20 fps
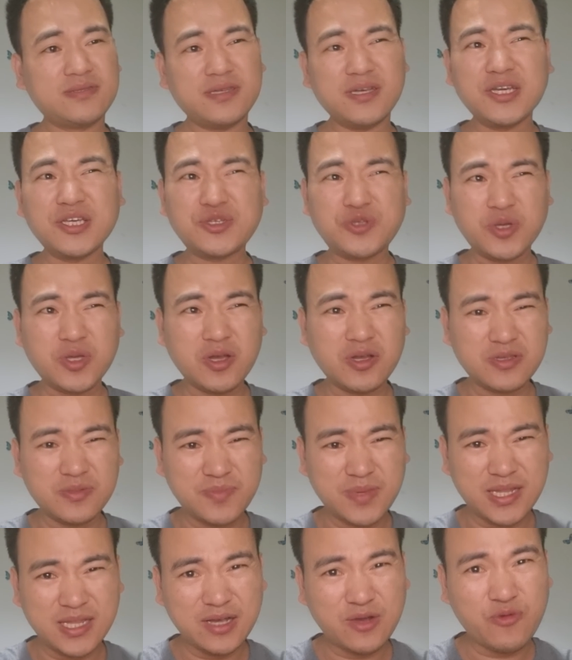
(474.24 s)
这个学校，你
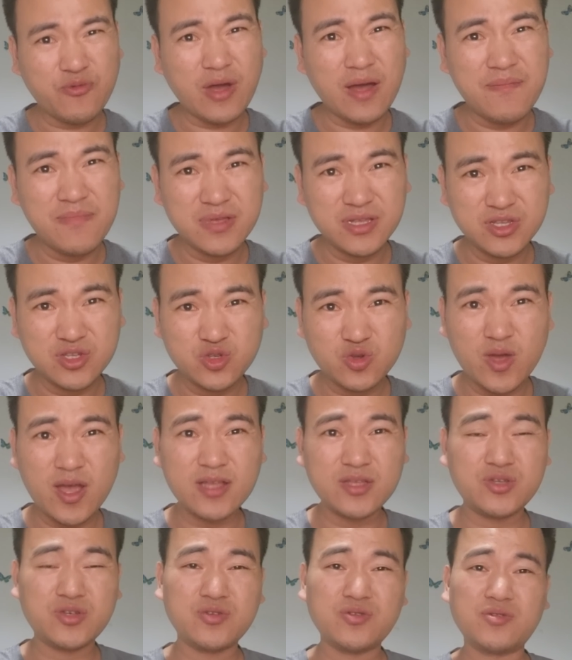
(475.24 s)
妈的关门
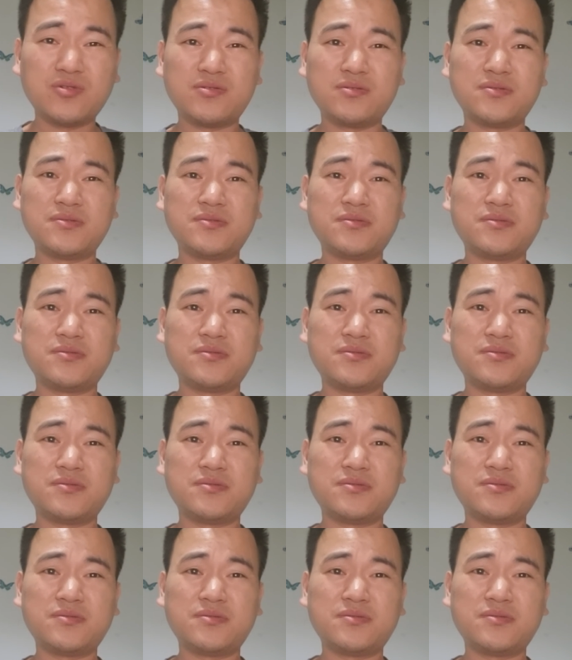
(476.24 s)
算球！